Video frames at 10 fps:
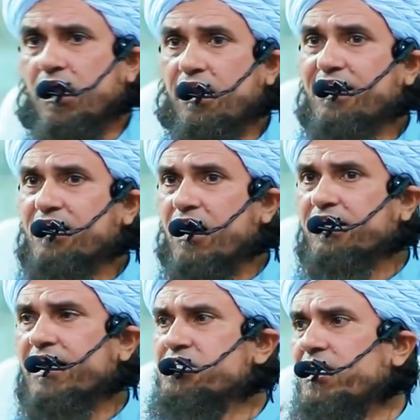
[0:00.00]
अल्लाह का हक
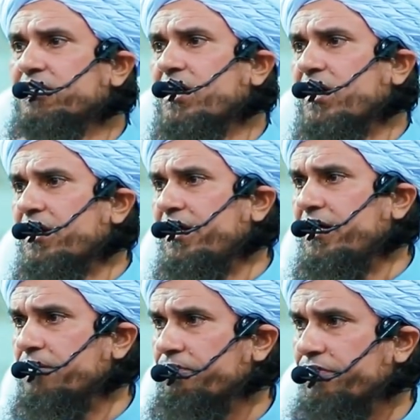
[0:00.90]
कैसे अदा करना
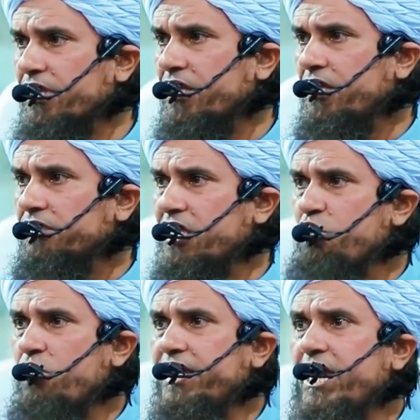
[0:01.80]
है
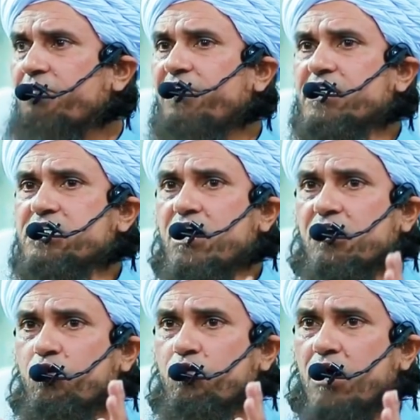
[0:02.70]
देखो एक फैसला
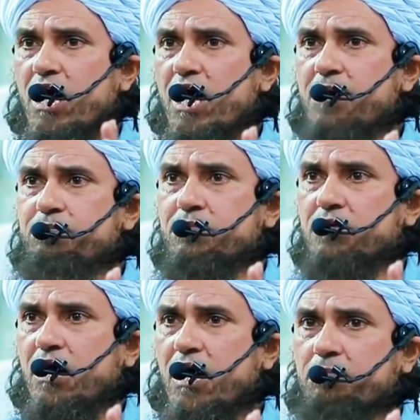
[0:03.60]
करो आप
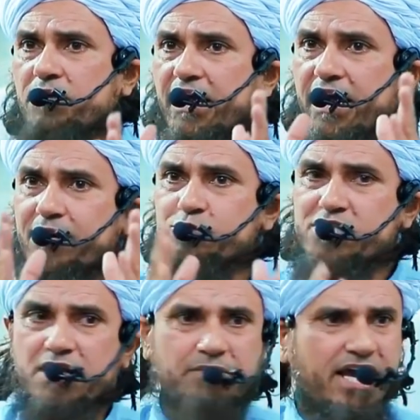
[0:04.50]
हम गैर
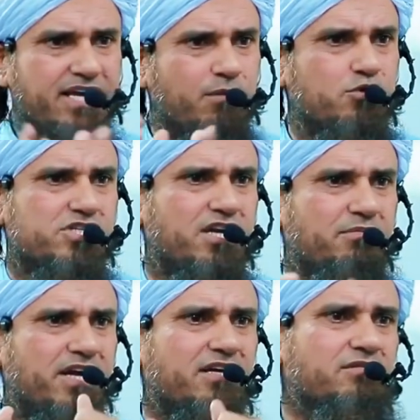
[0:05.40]
मुस्लिम हैं या
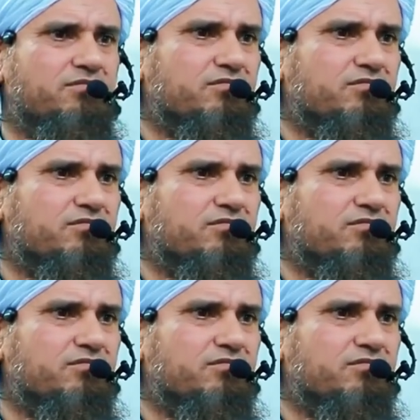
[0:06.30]
मुस्लिम हैं